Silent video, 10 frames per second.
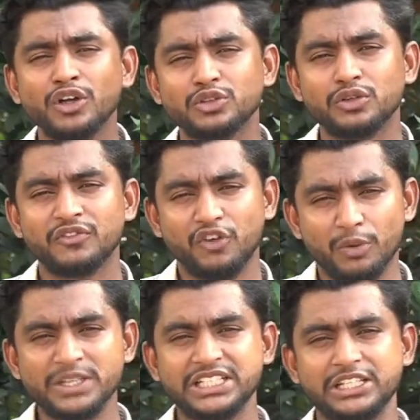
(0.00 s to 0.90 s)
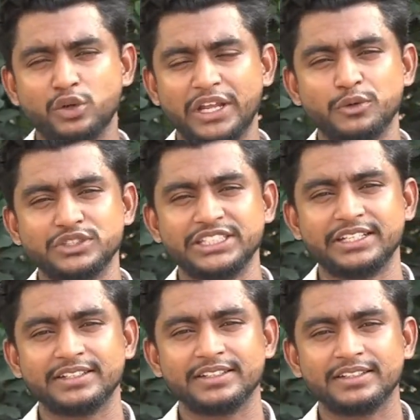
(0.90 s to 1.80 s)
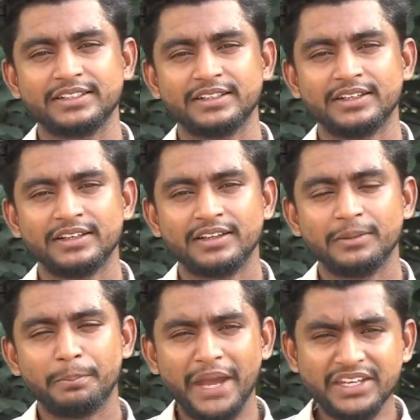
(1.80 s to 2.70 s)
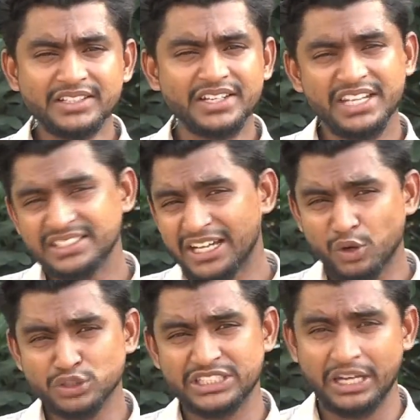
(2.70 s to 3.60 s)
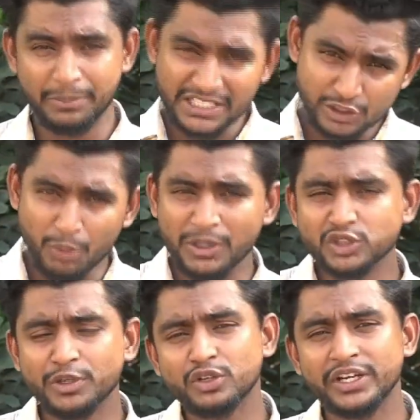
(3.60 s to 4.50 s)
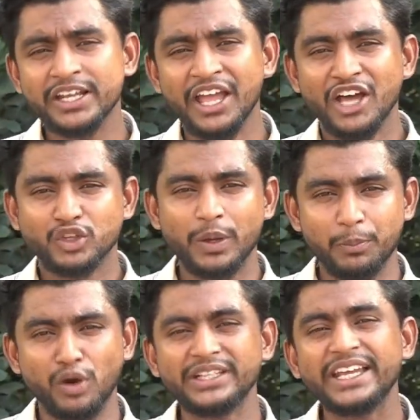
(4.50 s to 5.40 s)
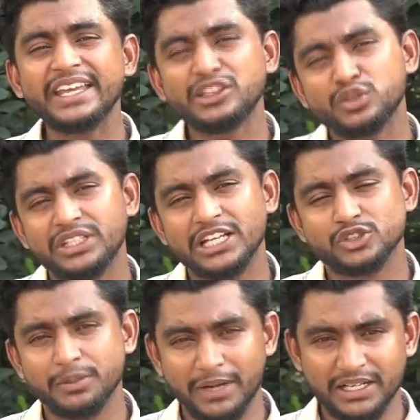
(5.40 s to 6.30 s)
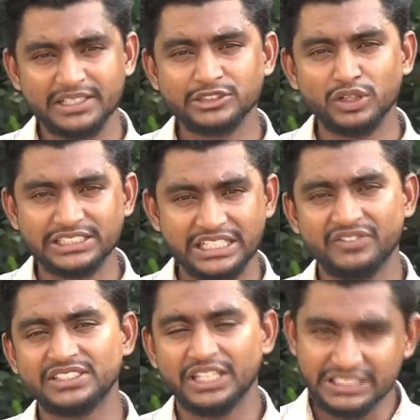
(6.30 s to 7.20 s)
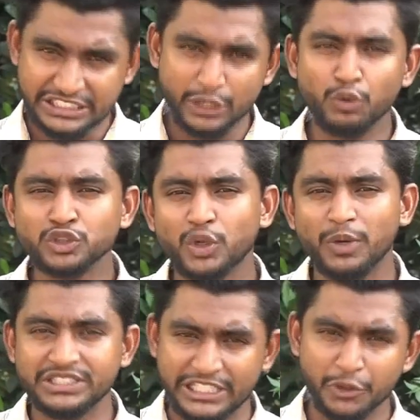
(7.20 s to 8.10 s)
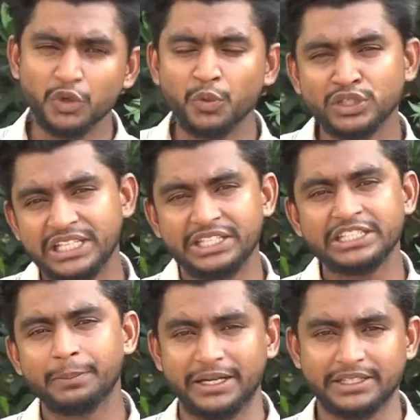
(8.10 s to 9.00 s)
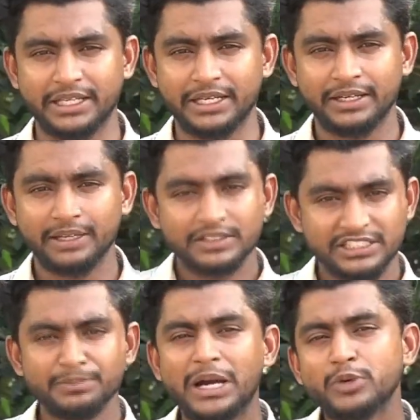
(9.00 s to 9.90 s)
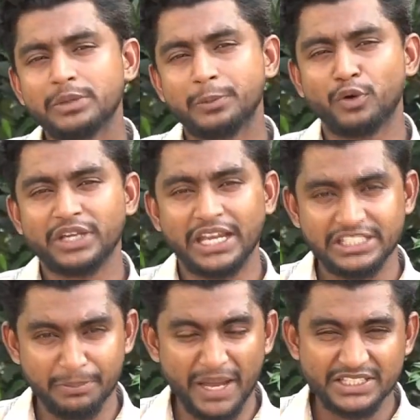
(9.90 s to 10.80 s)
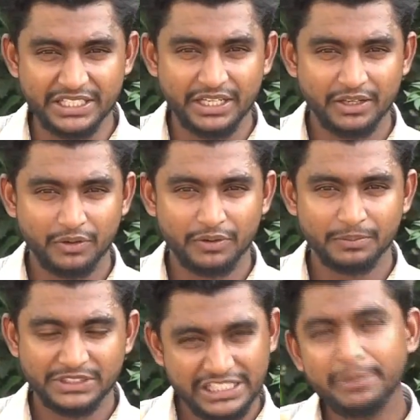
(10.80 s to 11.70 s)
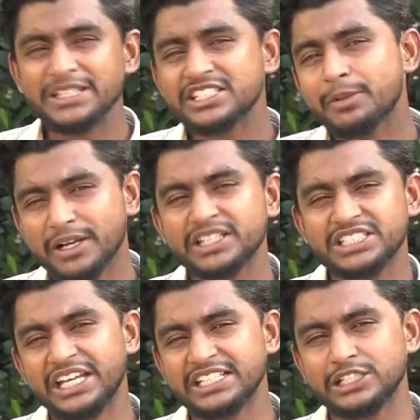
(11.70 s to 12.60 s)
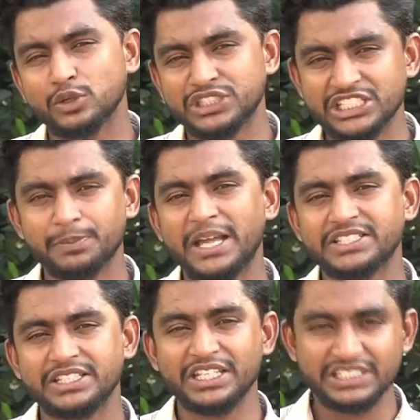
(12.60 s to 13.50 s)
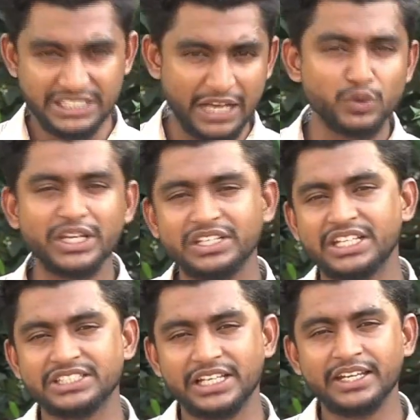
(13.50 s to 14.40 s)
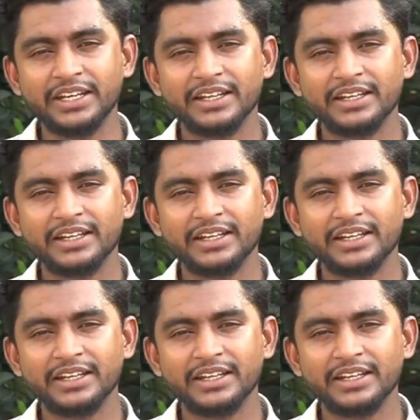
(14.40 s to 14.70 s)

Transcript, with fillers: হয়তো ফর্মের সাথে লড়াই করছেন ব্যাটিংটা ঠিকঠাক হচ্ছে না বেশ লম্বা সময় ধরে তবে বলিংয়ে কিন্তু তিনি আসলে বাংলাদেশ দলকে সার্ভিস যে কোনো সময় যে কোনো মুহূর্তেই দিতে পারতেন জিম্বাবুয়ের বিপক্ষে একটি ম্যাচে যেই ম্যাচটিতে বাংলাদেশ হেরেছিল শেষ ম্যাচে তিনি চার উইকেট নিয়েছিলেন